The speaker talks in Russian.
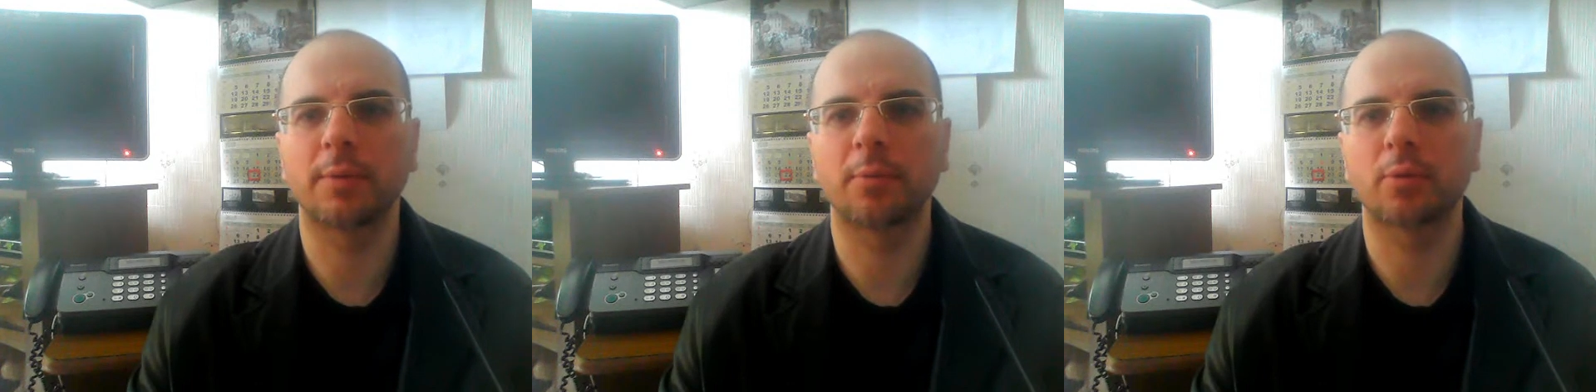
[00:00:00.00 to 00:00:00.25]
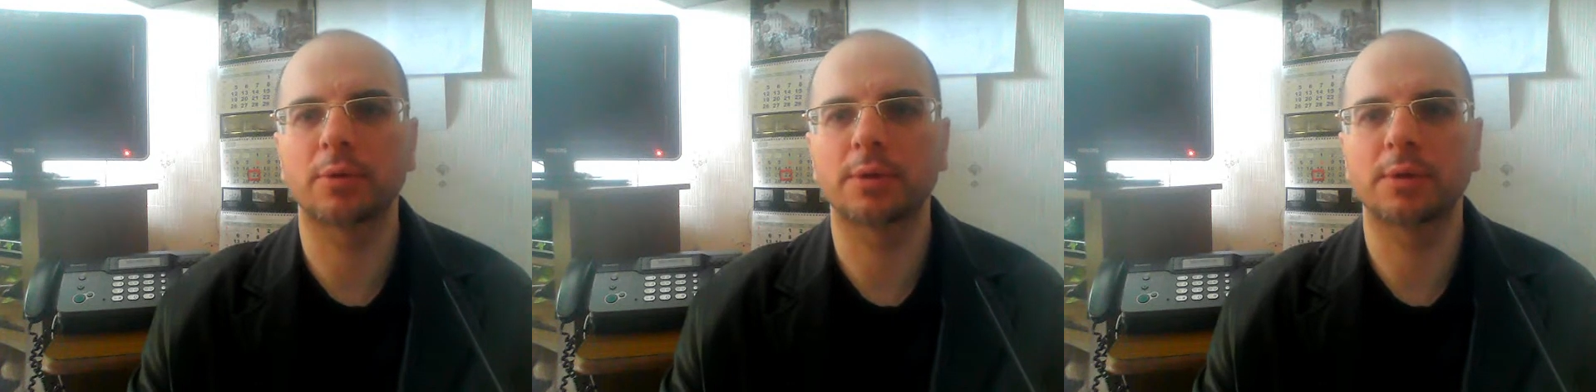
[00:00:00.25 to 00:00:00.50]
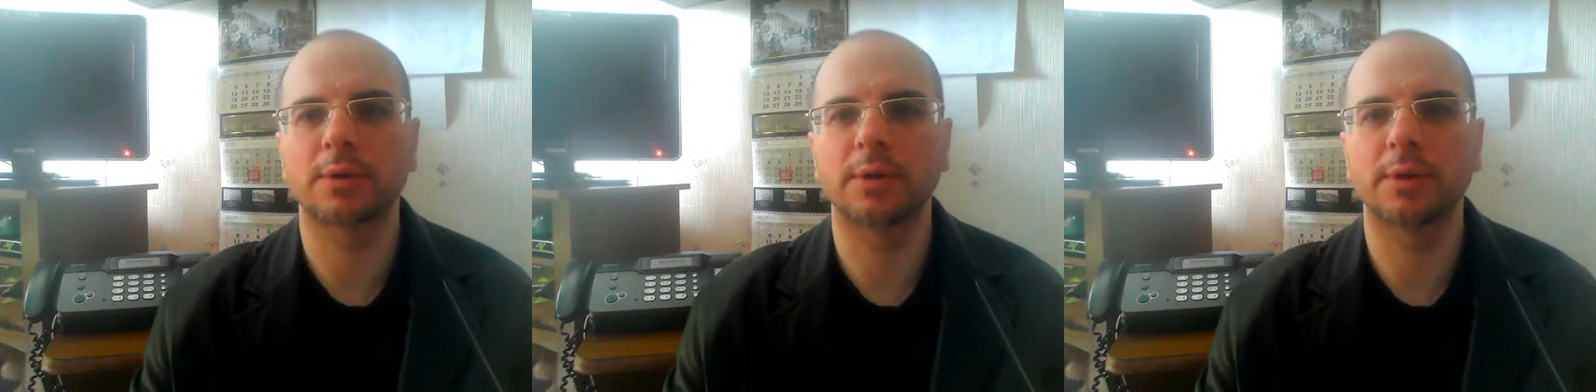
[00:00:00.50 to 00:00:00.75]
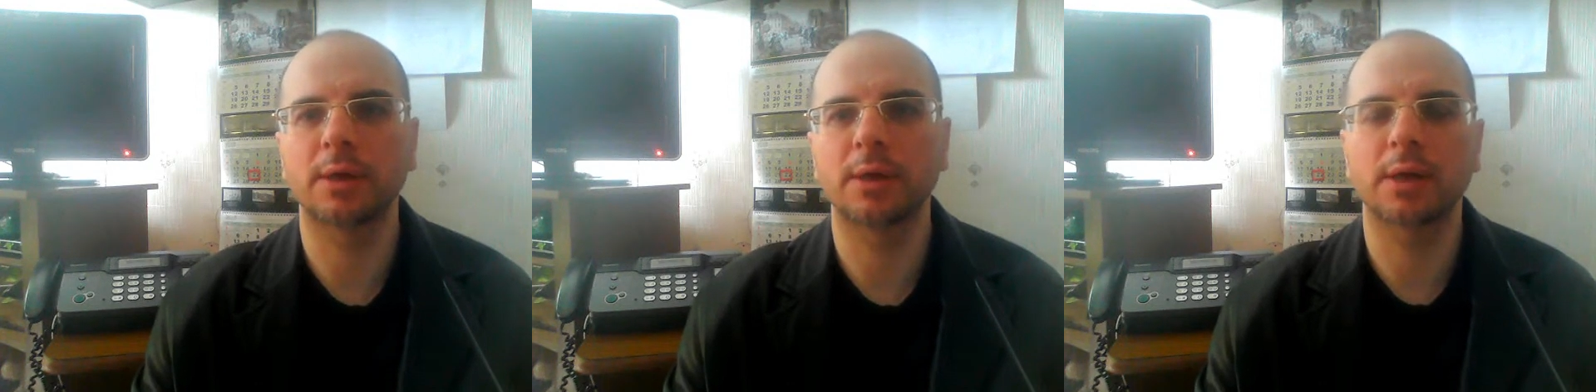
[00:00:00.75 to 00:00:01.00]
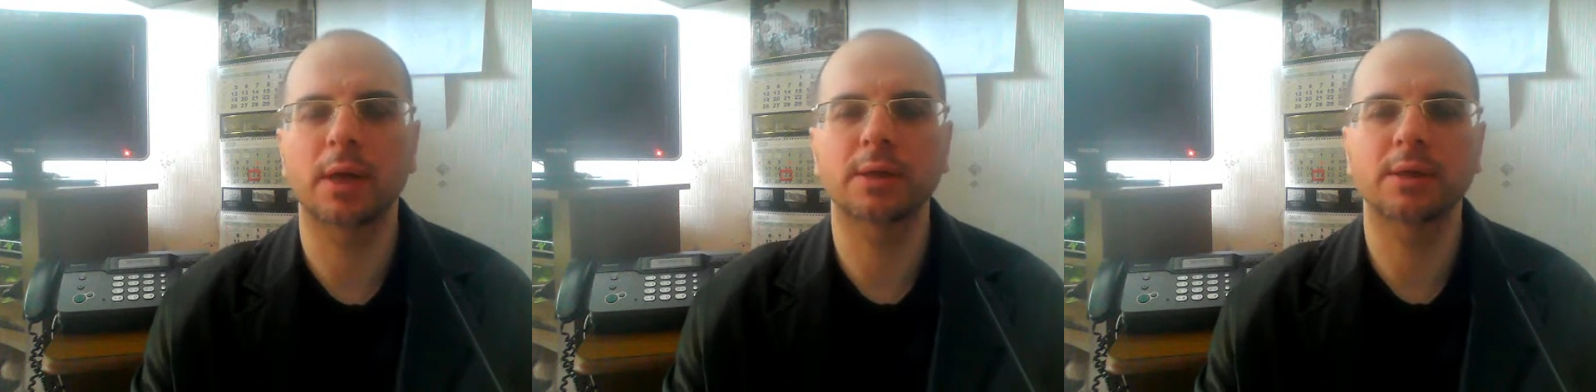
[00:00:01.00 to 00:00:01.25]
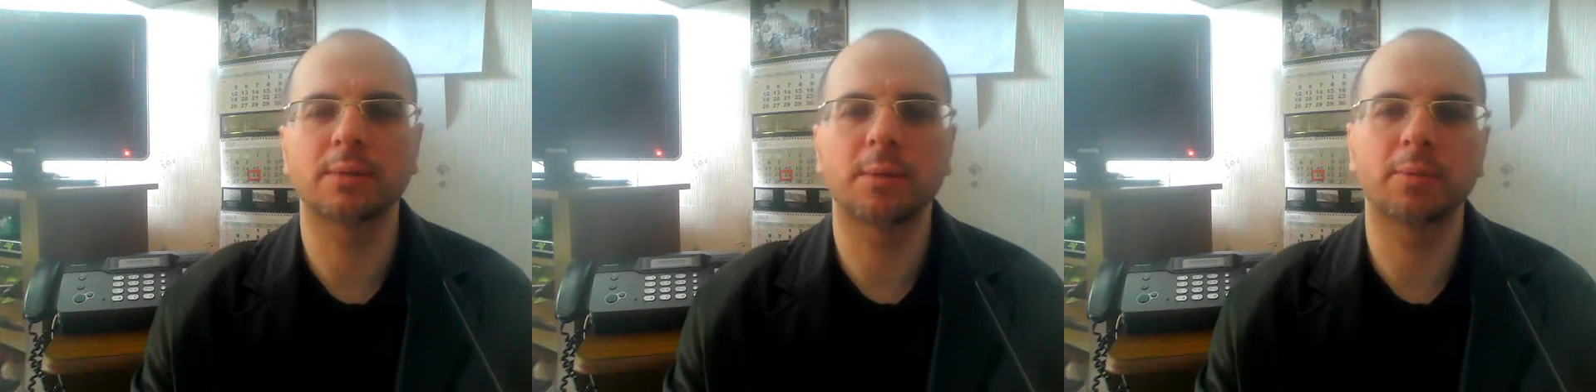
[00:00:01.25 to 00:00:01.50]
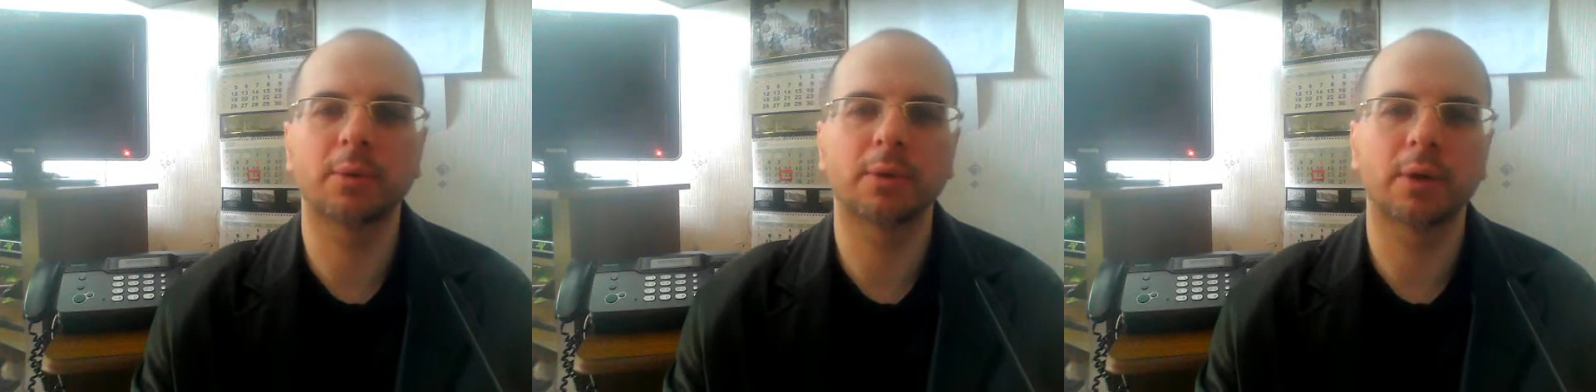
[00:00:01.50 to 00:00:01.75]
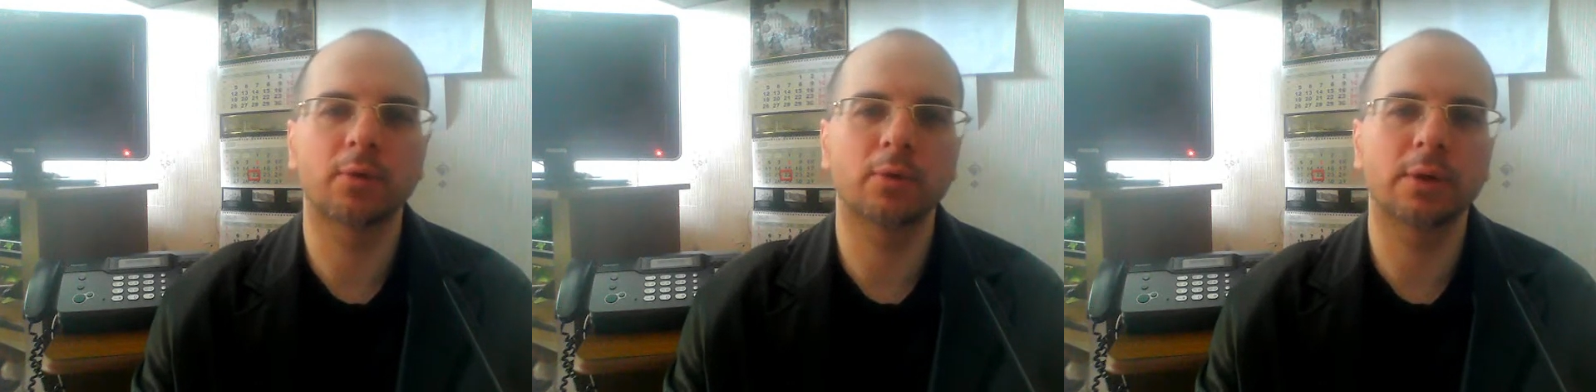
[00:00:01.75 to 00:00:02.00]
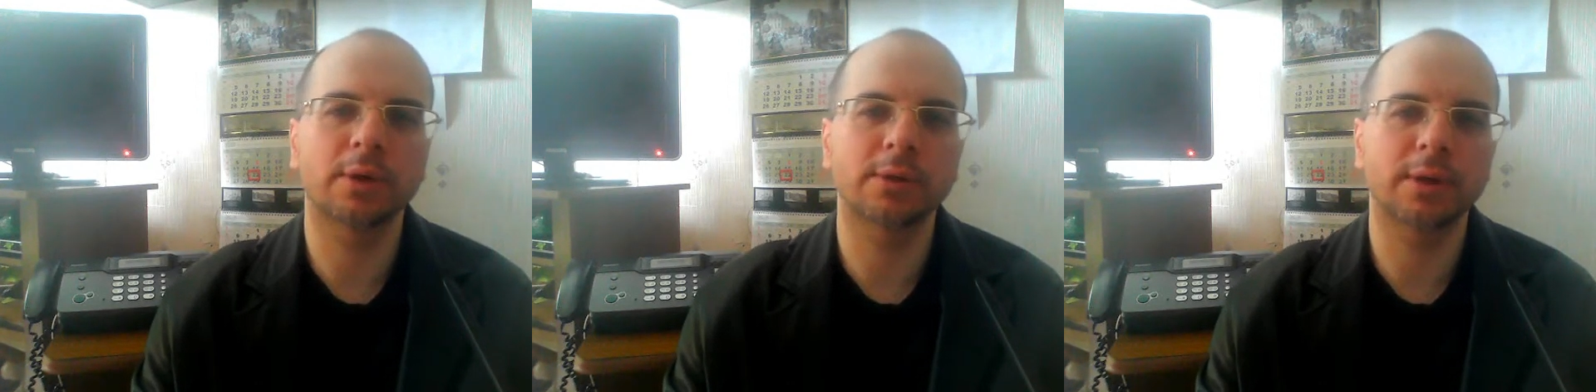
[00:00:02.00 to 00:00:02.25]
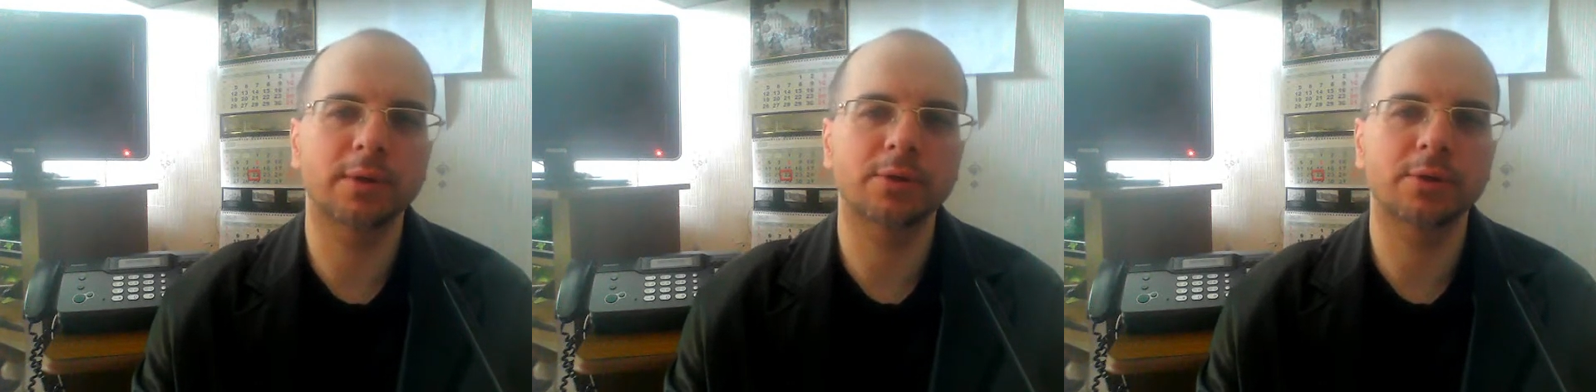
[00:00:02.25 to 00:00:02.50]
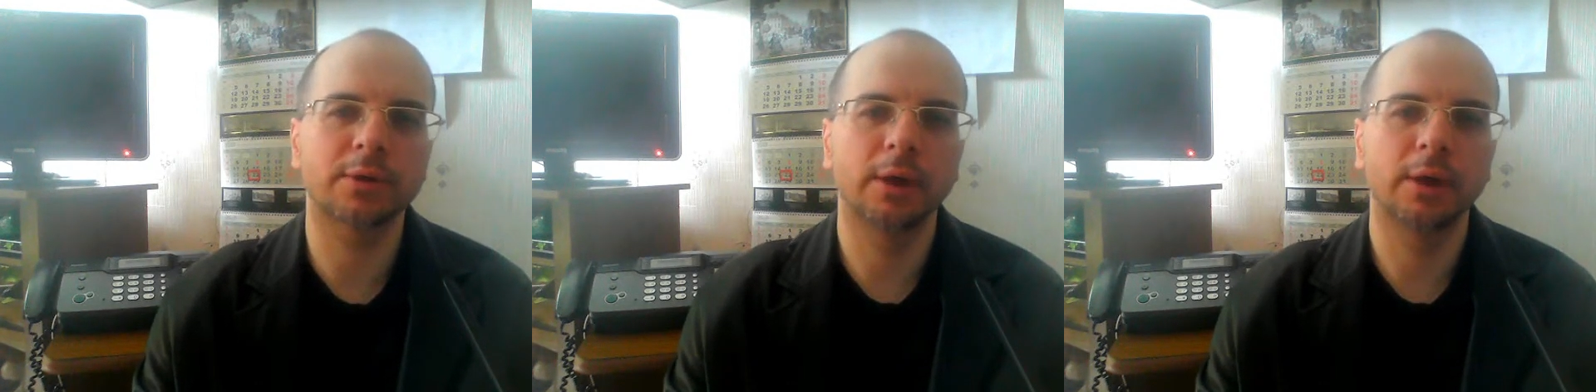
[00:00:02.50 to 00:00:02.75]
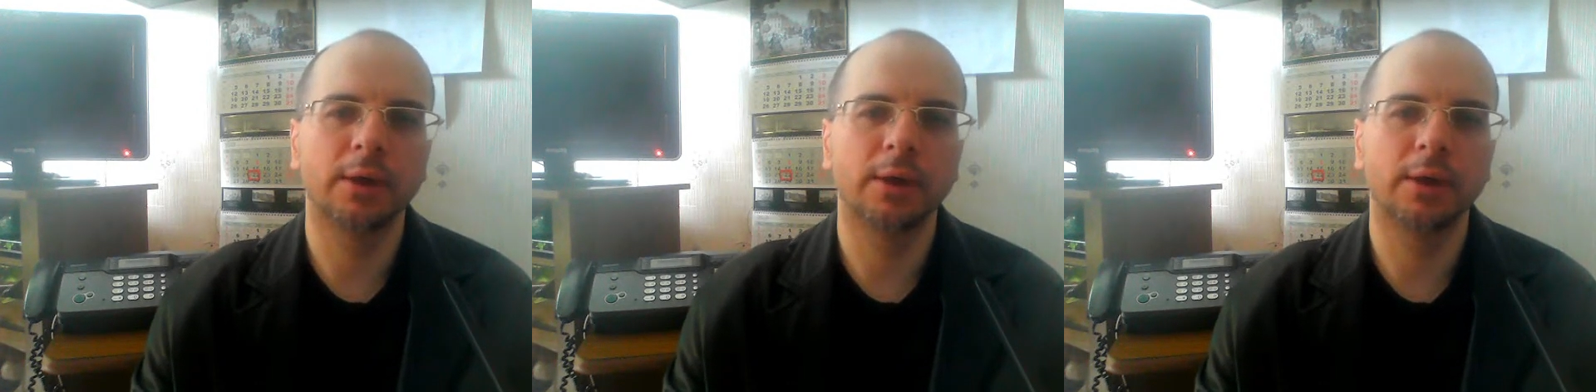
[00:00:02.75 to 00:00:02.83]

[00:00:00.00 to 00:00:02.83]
вопрос с регистрациями был такой достаточно